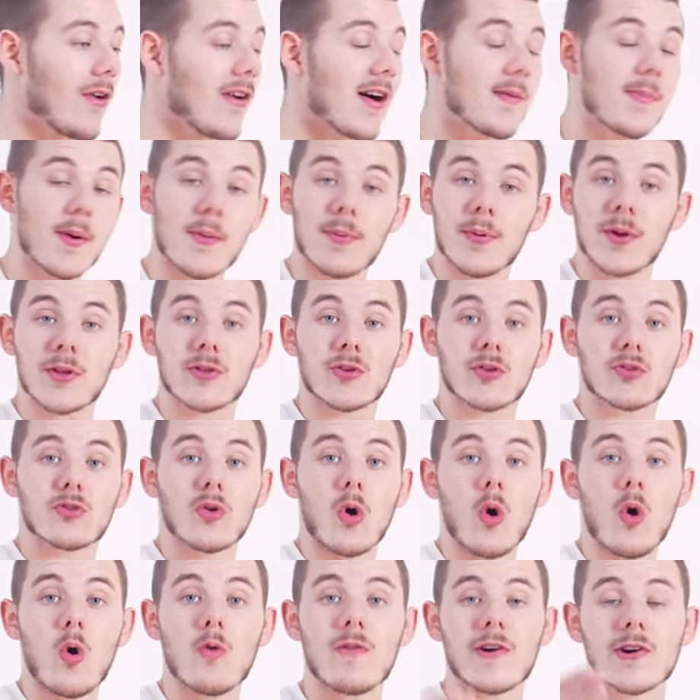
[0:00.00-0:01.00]
on va pas perdre de
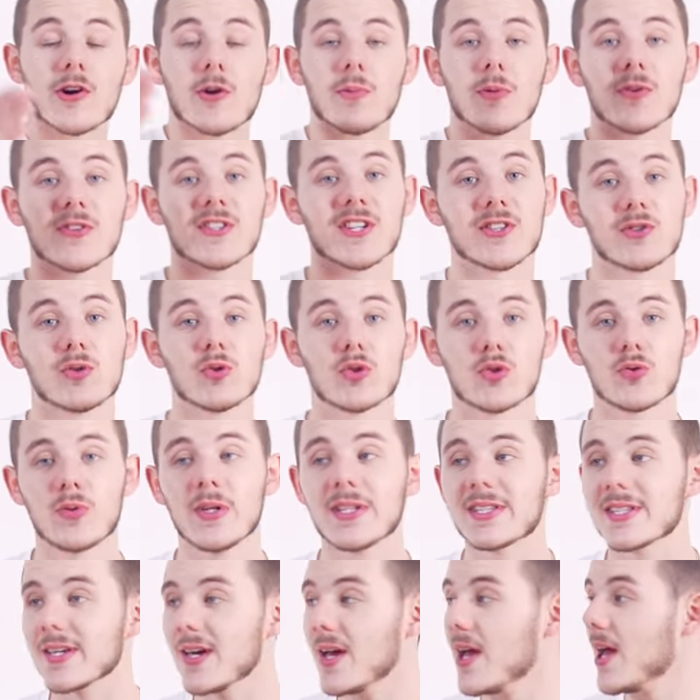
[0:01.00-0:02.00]
temps, on va commencer tout de
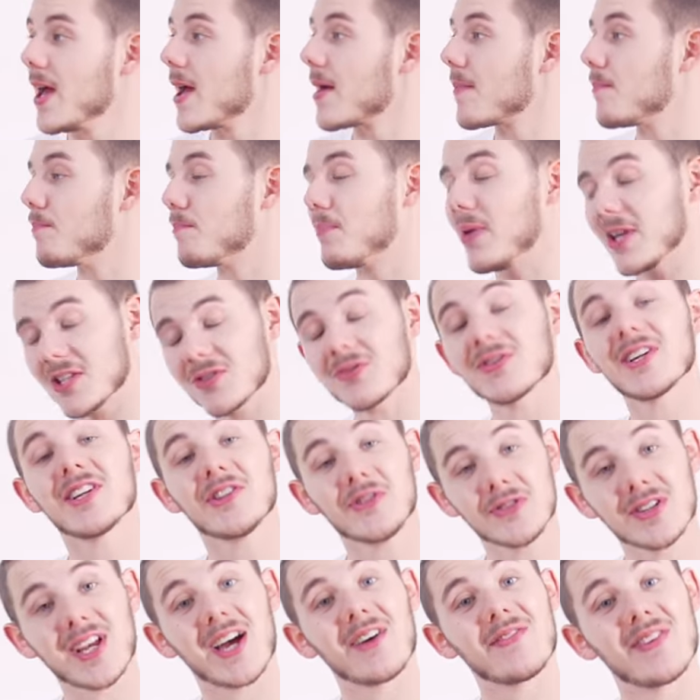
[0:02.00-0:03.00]
suite parce qu'on a
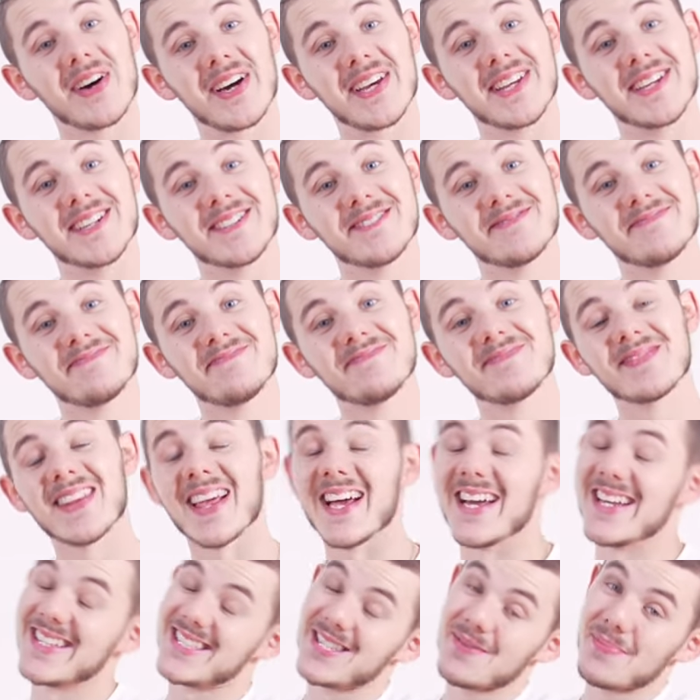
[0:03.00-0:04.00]
du travail.
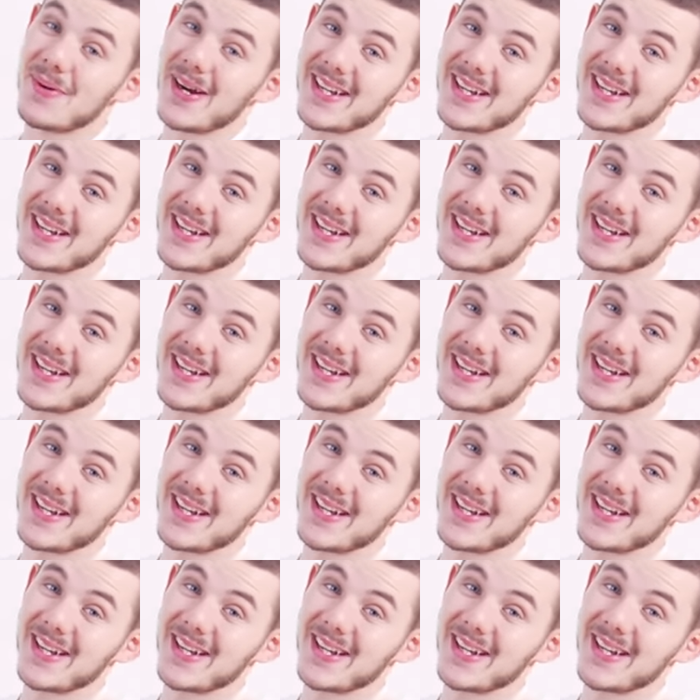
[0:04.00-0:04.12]
Allez, eh, c'est